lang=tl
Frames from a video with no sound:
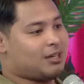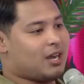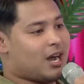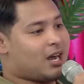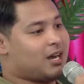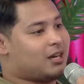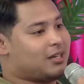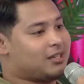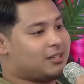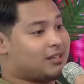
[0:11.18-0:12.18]
Uh,
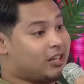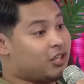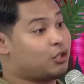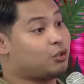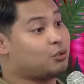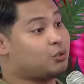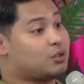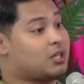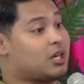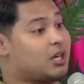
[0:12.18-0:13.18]
thank you
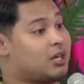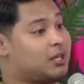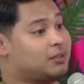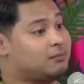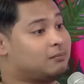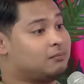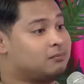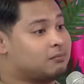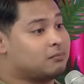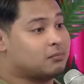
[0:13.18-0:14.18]
sa
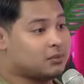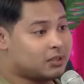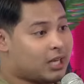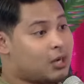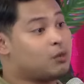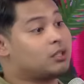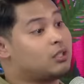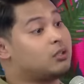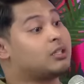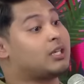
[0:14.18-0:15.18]
dalawang taon at